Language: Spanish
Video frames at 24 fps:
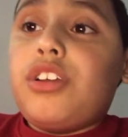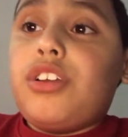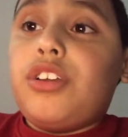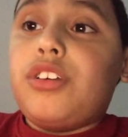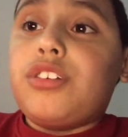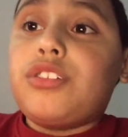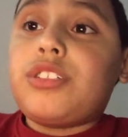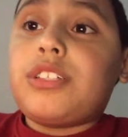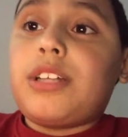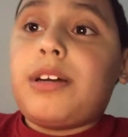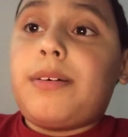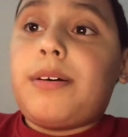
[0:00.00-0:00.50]

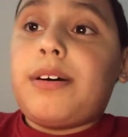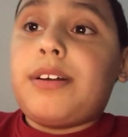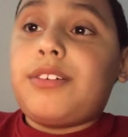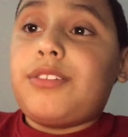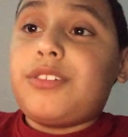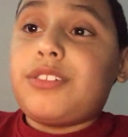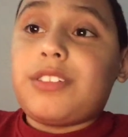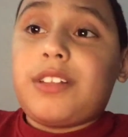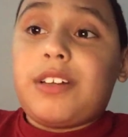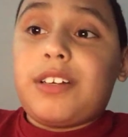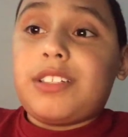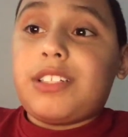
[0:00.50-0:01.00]
yo estaba,
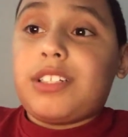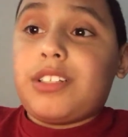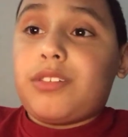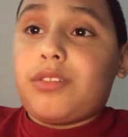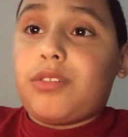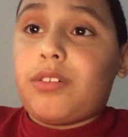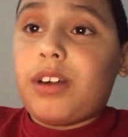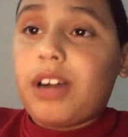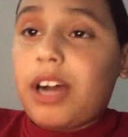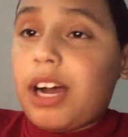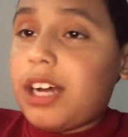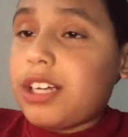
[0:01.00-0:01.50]
no estaba haciendo
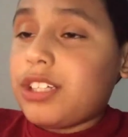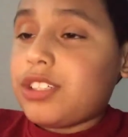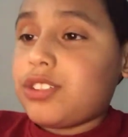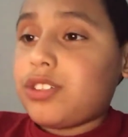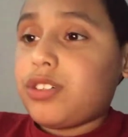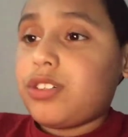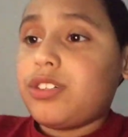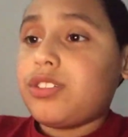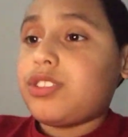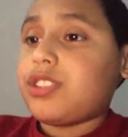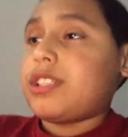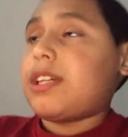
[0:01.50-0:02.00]

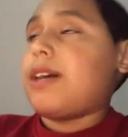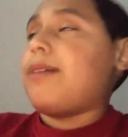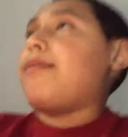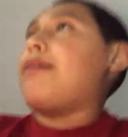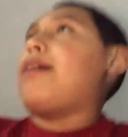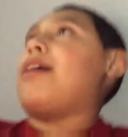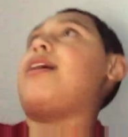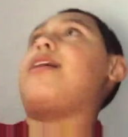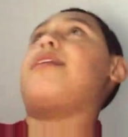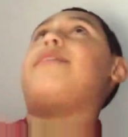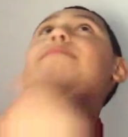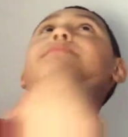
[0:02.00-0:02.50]
caso, yo
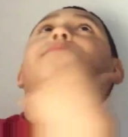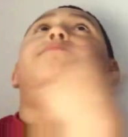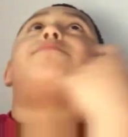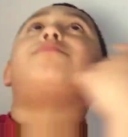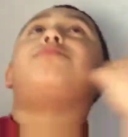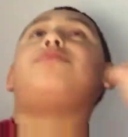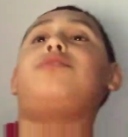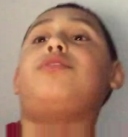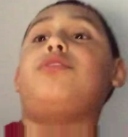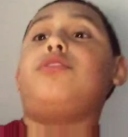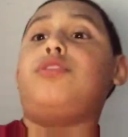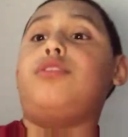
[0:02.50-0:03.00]
estaba,
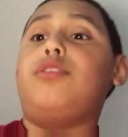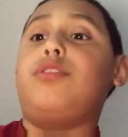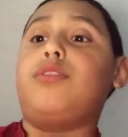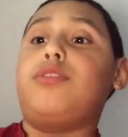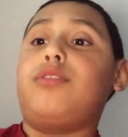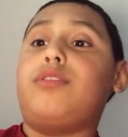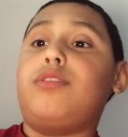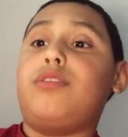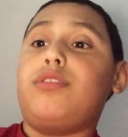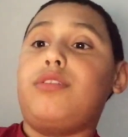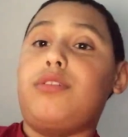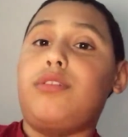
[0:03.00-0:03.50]

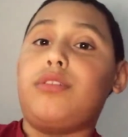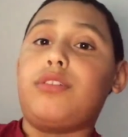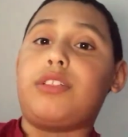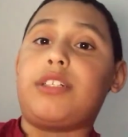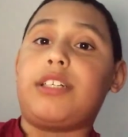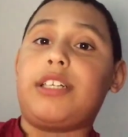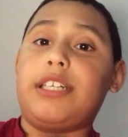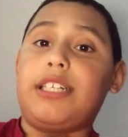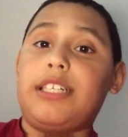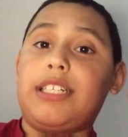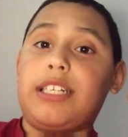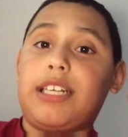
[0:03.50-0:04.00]
no, no
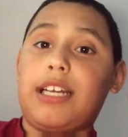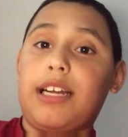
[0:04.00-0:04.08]
tarea,